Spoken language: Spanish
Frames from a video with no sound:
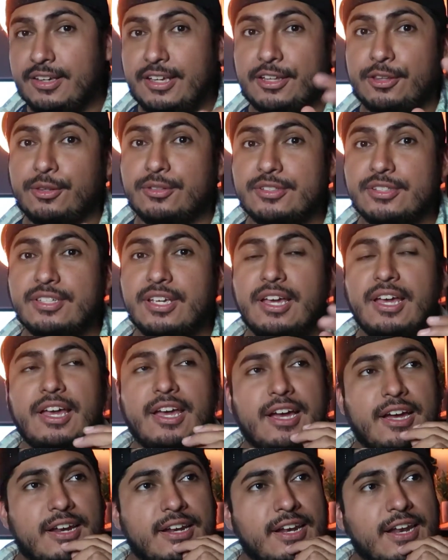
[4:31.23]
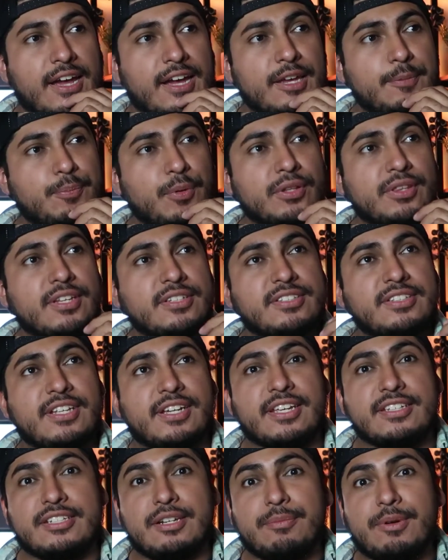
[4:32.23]
Entonces, la hipótesis
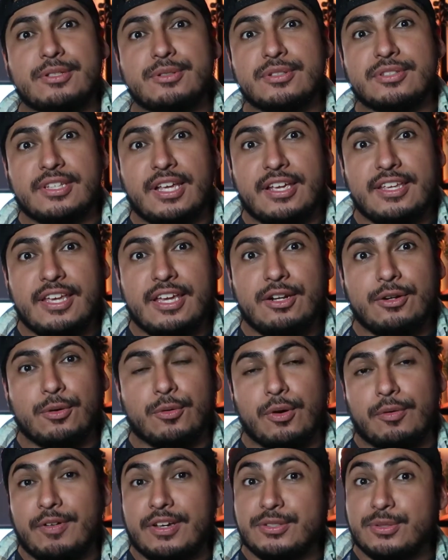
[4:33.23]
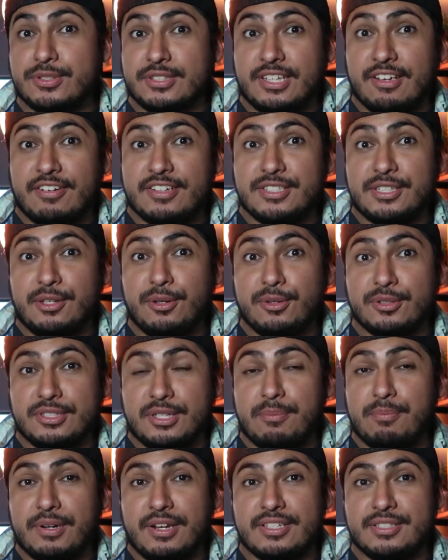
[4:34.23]
de que si el vaso está lleno o el vaso está vacío
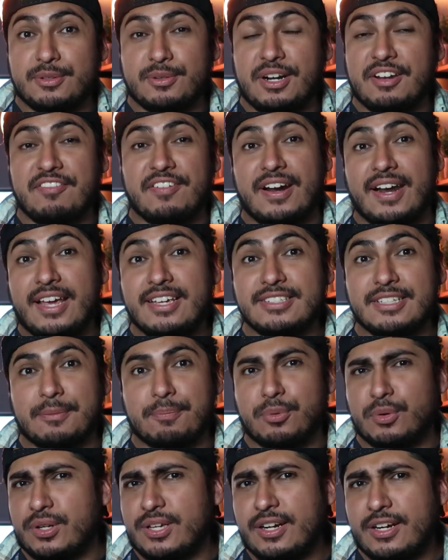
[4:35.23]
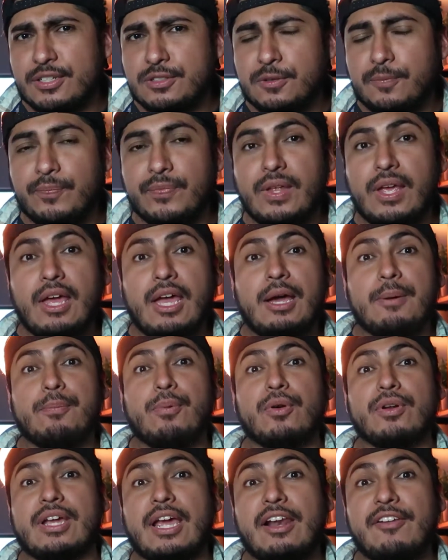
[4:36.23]
siempre va a ser una falacia. ¿Por qué razón?
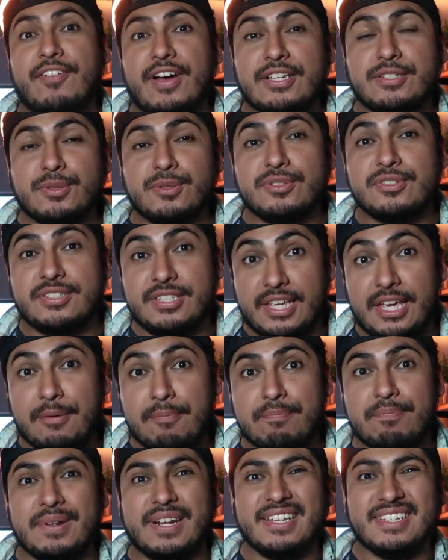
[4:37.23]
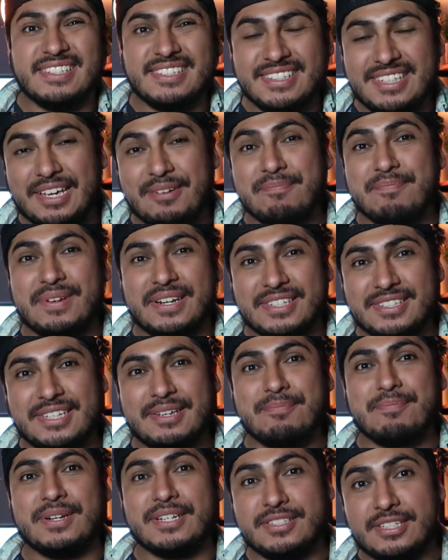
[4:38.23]
Porque el vaso siempre, siempre,
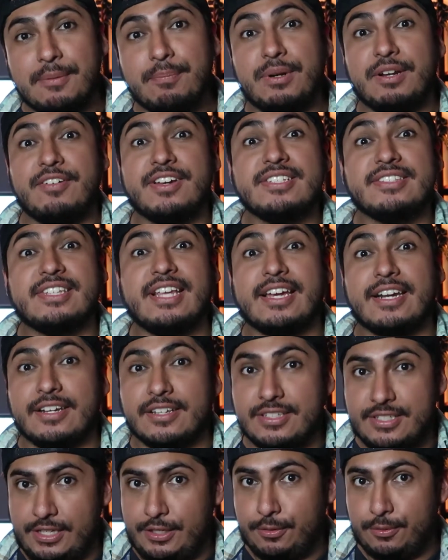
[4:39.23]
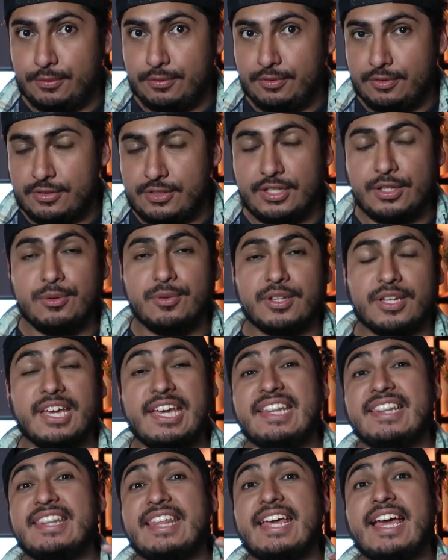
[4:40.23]
siempre, siempre va a estar lleno. ¿Lleno de
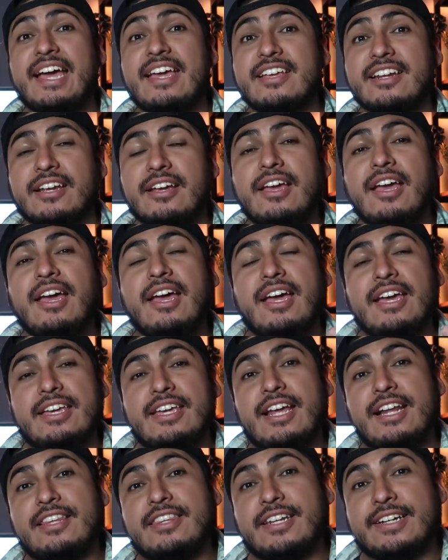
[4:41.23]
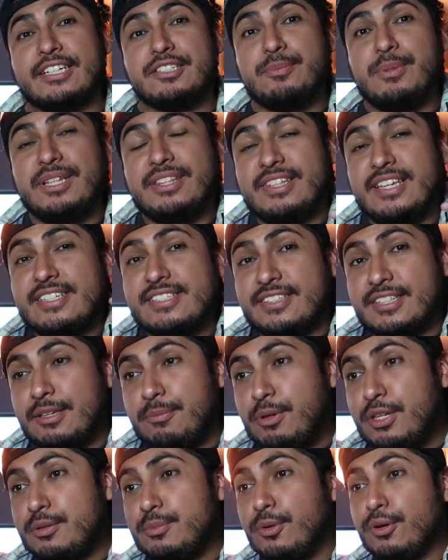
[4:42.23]
qué? De aire. Y él transmite este
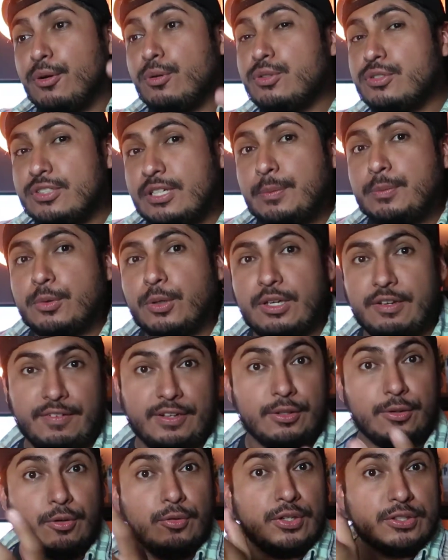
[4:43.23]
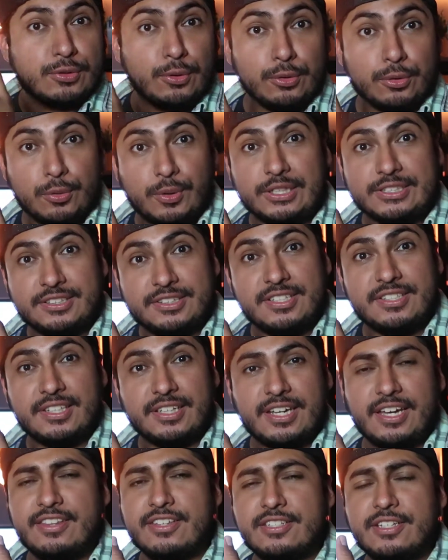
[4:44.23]
mismo concepto llevándolo a una escultura
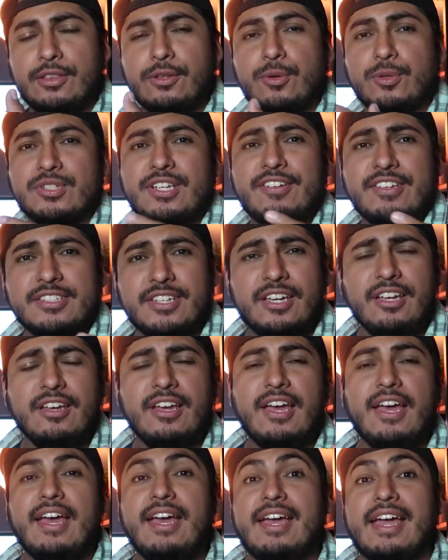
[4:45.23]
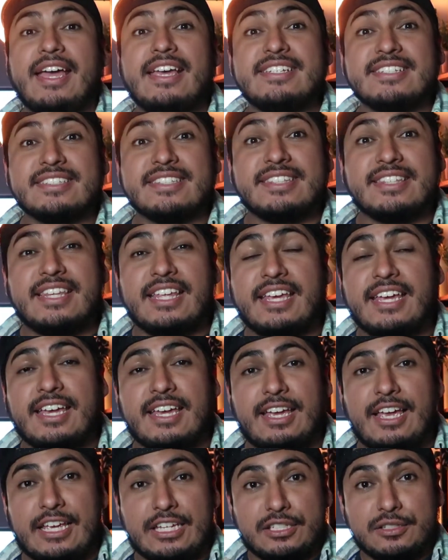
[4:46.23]
artística y diciéndonos, ¿sabes qué?
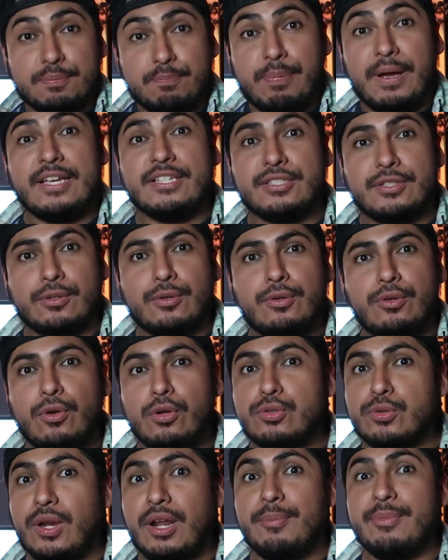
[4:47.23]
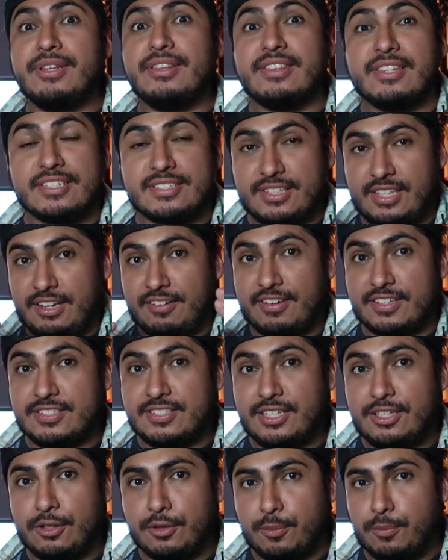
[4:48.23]
Este espacio no solamente está
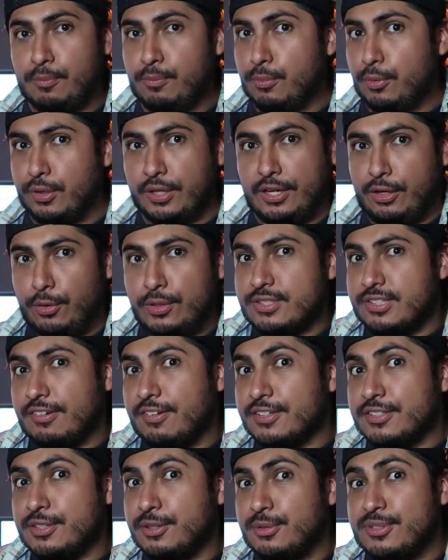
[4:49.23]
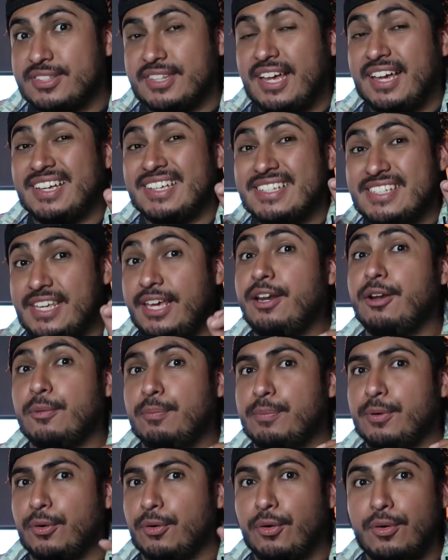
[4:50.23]
vacío, porque no está vacío, está
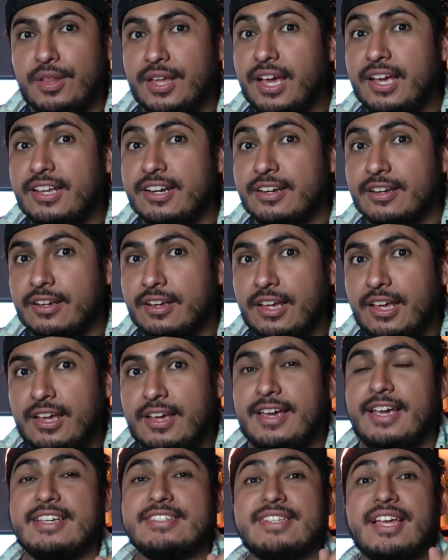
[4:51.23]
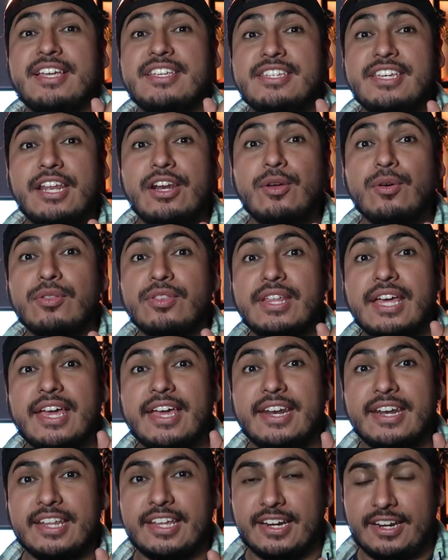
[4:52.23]
lleno, pero no de aire. Está lleno de
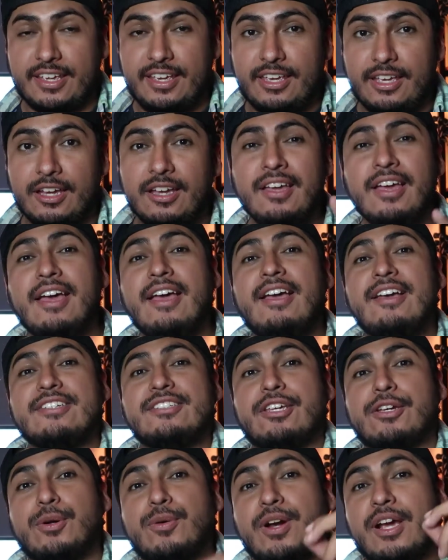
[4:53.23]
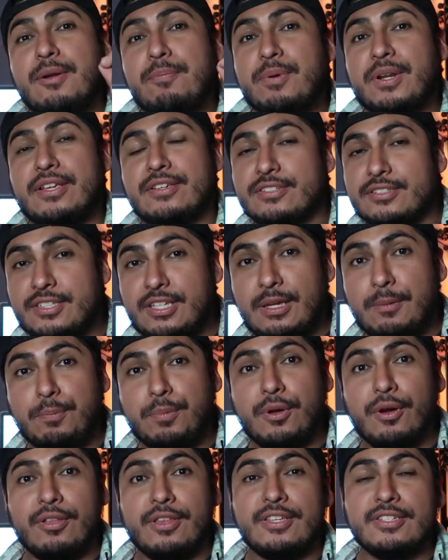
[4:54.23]
energía, según el
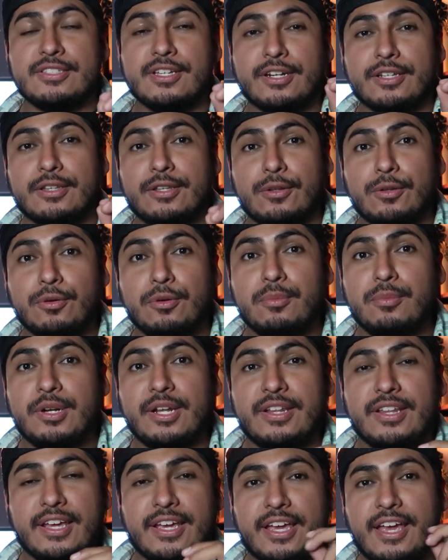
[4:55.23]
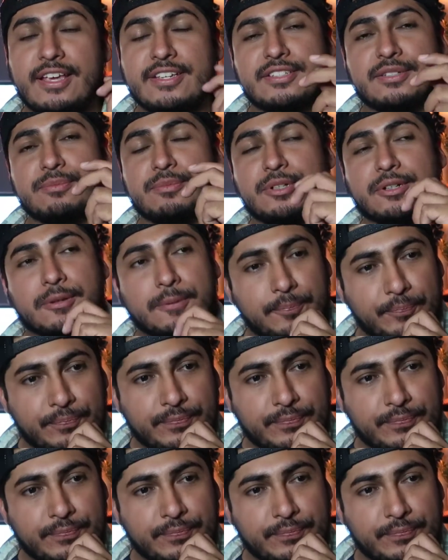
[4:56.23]
principio de incertidumbre de Heisenberg.